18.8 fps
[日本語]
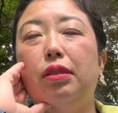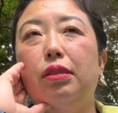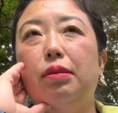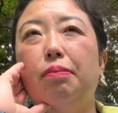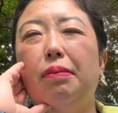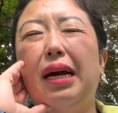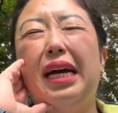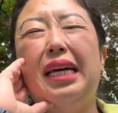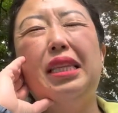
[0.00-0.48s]

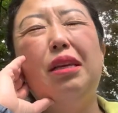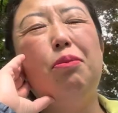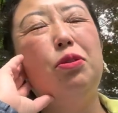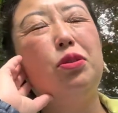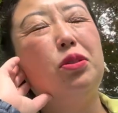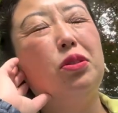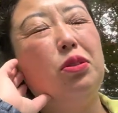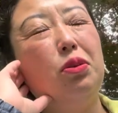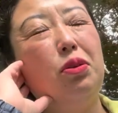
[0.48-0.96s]
まあで
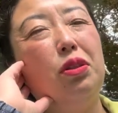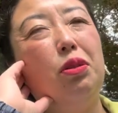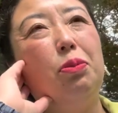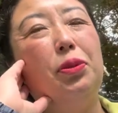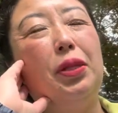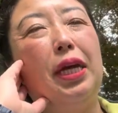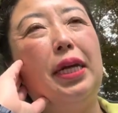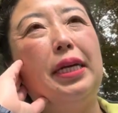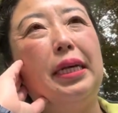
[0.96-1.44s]
もそうで
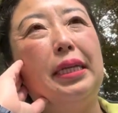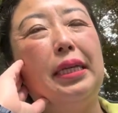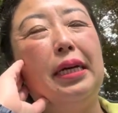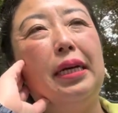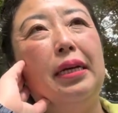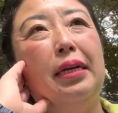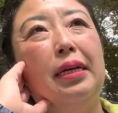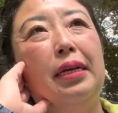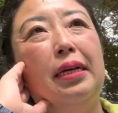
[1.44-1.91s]
もないか
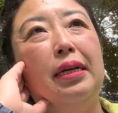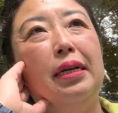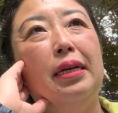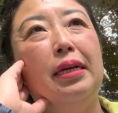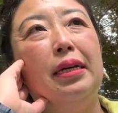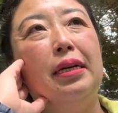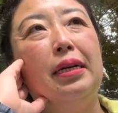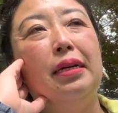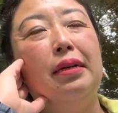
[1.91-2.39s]
な。
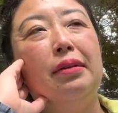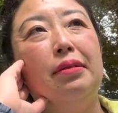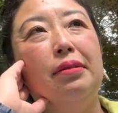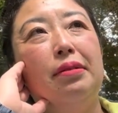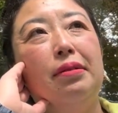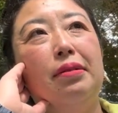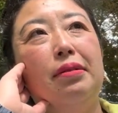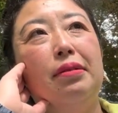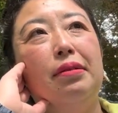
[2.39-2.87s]

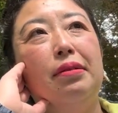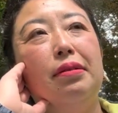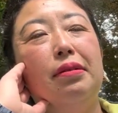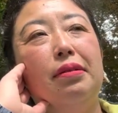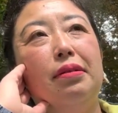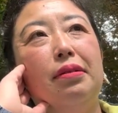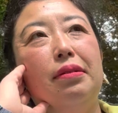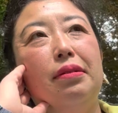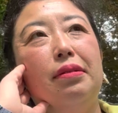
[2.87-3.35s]

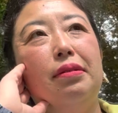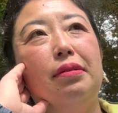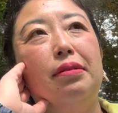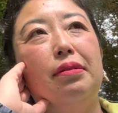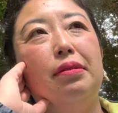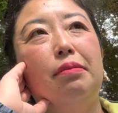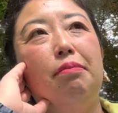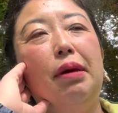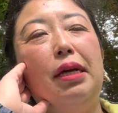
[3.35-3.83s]

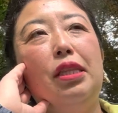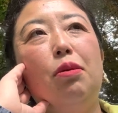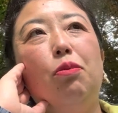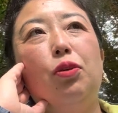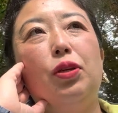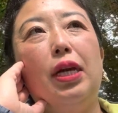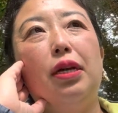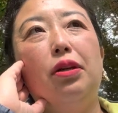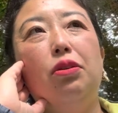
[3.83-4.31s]
うーん。まあで
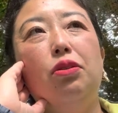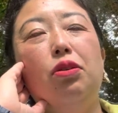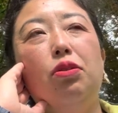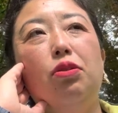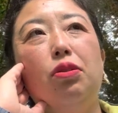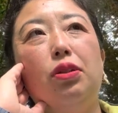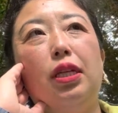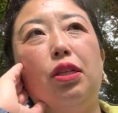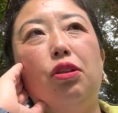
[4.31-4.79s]
も逆に
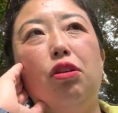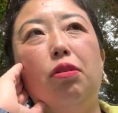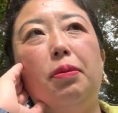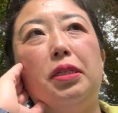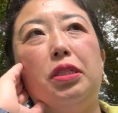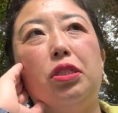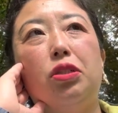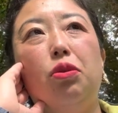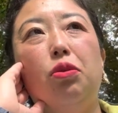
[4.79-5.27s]
言うと、例え
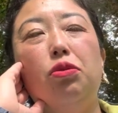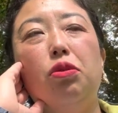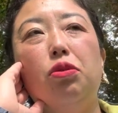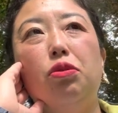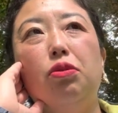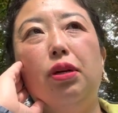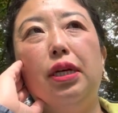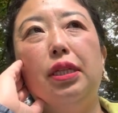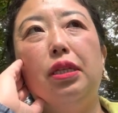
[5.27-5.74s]
ば仕事
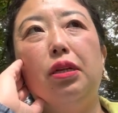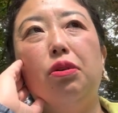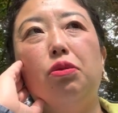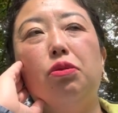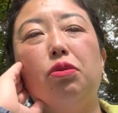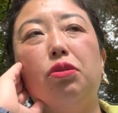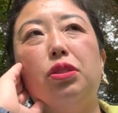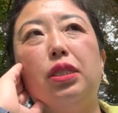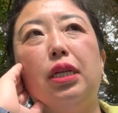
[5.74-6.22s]
とかで言
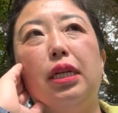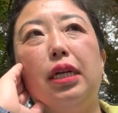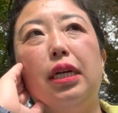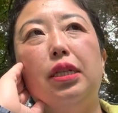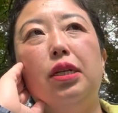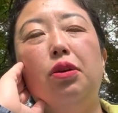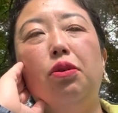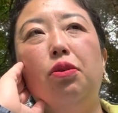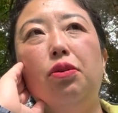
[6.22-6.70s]
うとした
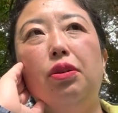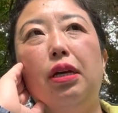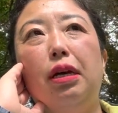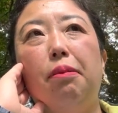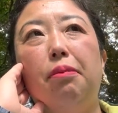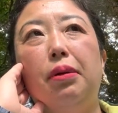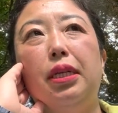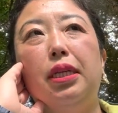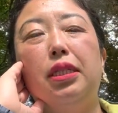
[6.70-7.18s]
ら、日本で
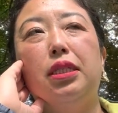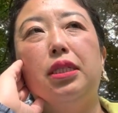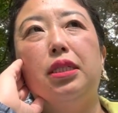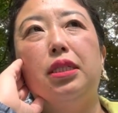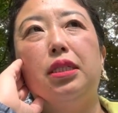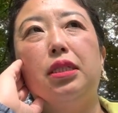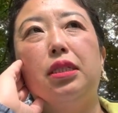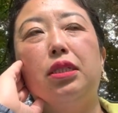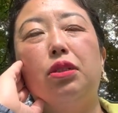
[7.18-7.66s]
あんまり
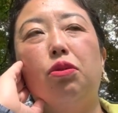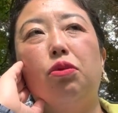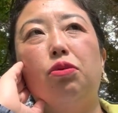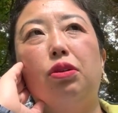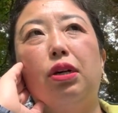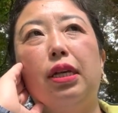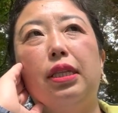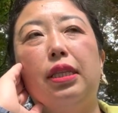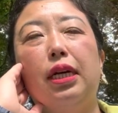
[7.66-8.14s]
仕
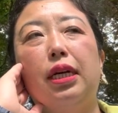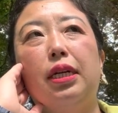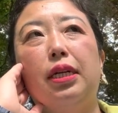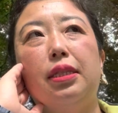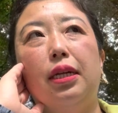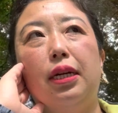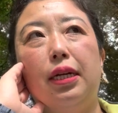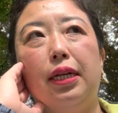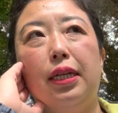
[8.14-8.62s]
事がなんか
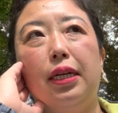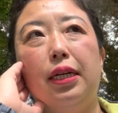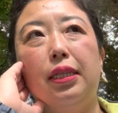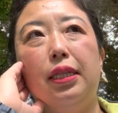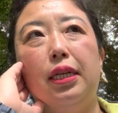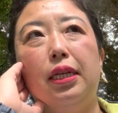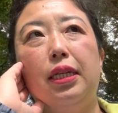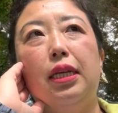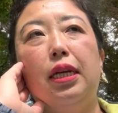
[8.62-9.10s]
なかなか
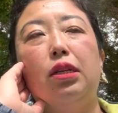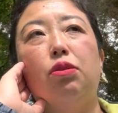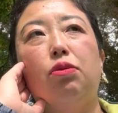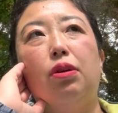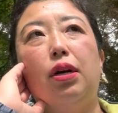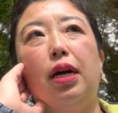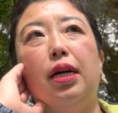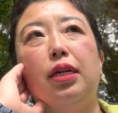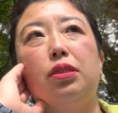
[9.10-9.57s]
できないと
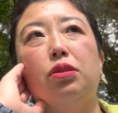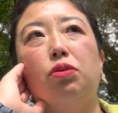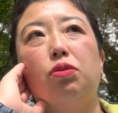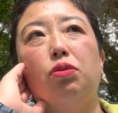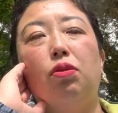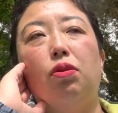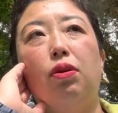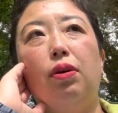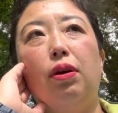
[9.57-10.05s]
か、ちょっ
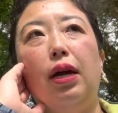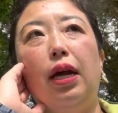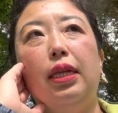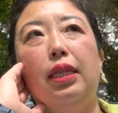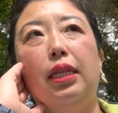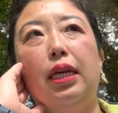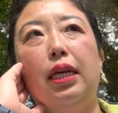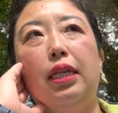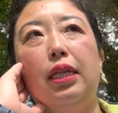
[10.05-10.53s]
と
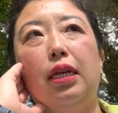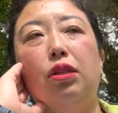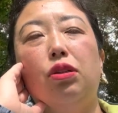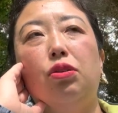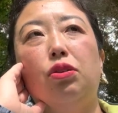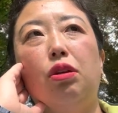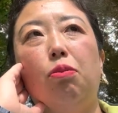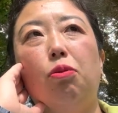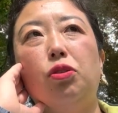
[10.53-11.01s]
入っていけないっ
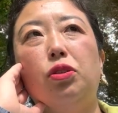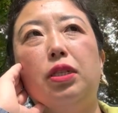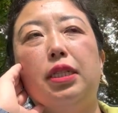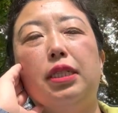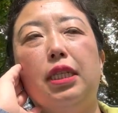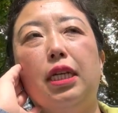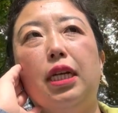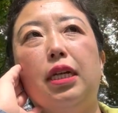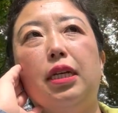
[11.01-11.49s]
て人はもしか
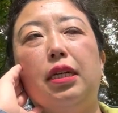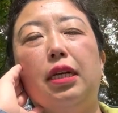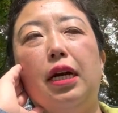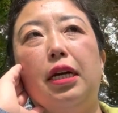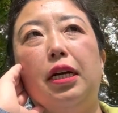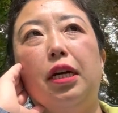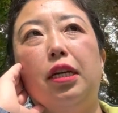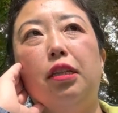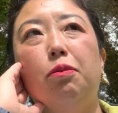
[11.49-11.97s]
したら
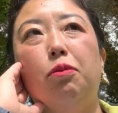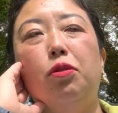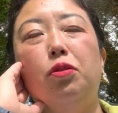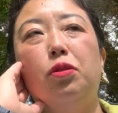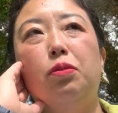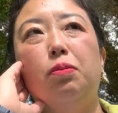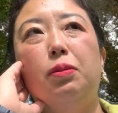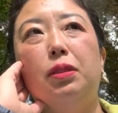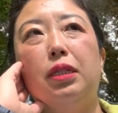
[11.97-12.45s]
海外でも
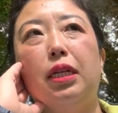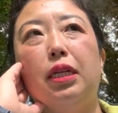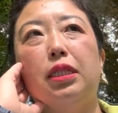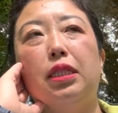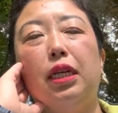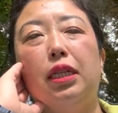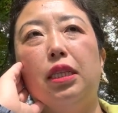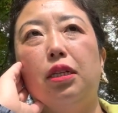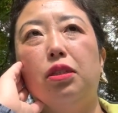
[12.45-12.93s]
難
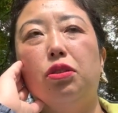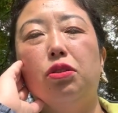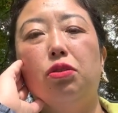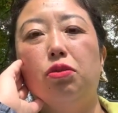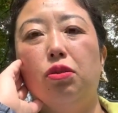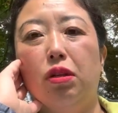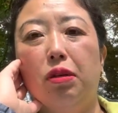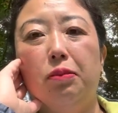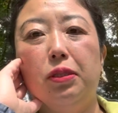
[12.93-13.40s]
しかったりす
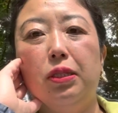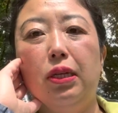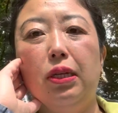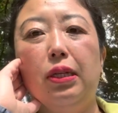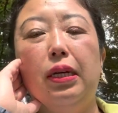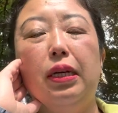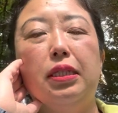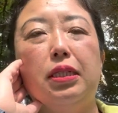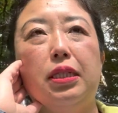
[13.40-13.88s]
るのかもし
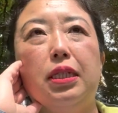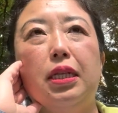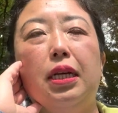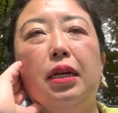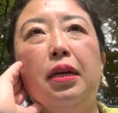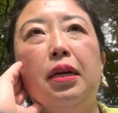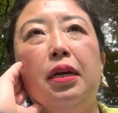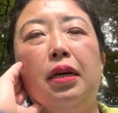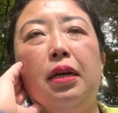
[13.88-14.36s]
れないし、